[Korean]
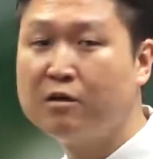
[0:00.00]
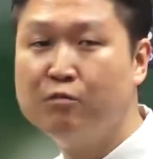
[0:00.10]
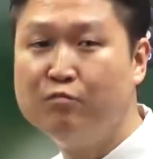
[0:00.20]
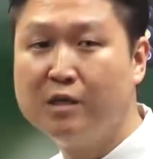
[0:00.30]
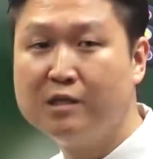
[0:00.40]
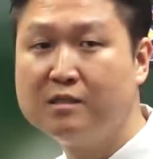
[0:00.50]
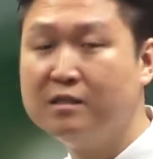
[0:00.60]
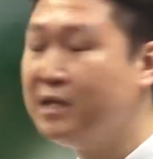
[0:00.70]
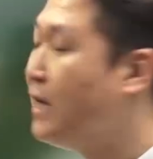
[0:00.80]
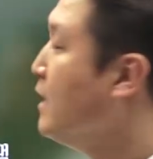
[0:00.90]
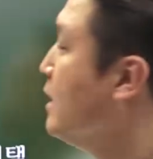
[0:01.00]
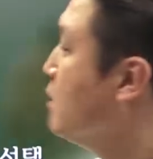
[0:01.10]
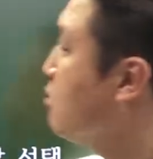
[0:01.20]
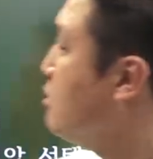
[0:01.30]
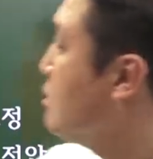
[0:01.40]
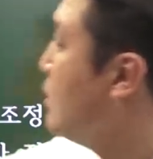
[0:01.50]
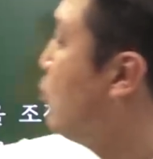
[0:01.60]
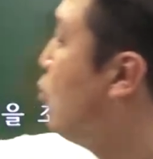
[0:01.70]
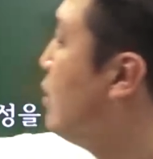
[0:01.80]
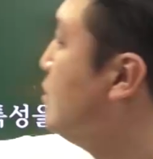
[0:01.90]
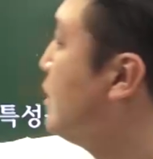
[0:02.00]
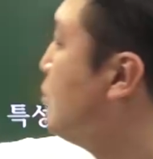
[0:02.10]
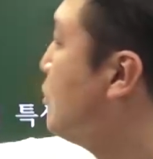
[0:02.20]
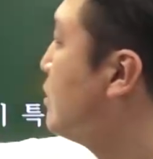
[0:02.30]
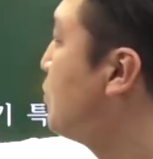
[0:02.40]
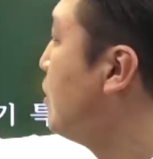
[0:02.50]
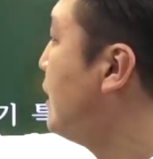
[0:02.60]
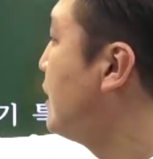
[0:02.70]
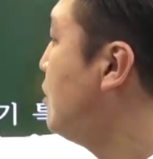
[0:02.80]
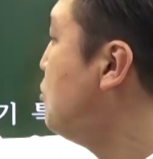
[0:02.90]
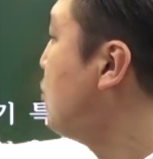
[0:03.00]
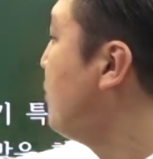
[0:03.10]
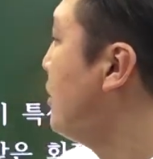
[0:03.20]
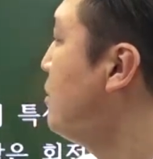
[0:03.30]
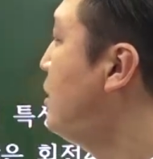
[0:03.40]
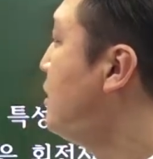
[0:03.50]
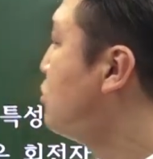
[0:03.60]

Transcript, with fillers: 경부화 했을 때 철심의 포화 현상을 이용해서 변압기를 이용하면